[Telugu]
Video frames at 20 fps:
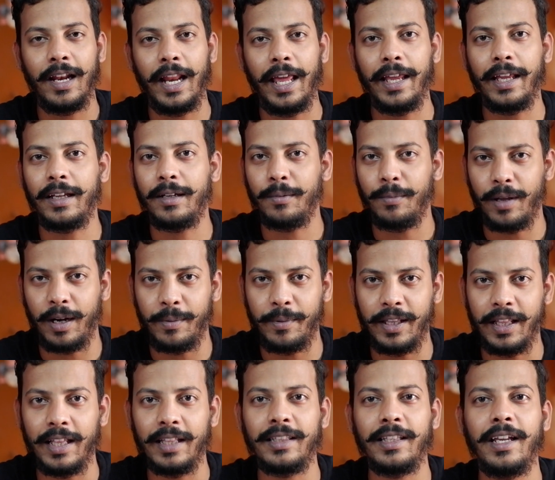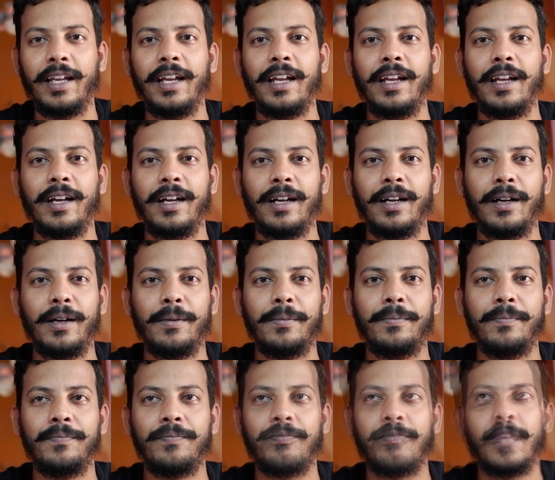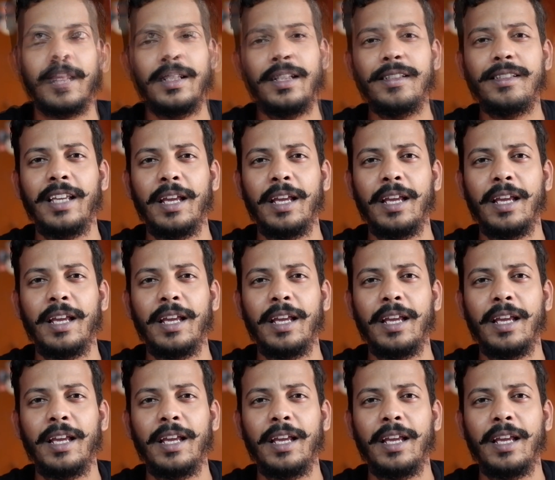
లైక్ మనం ఏదైతే ఇదైతే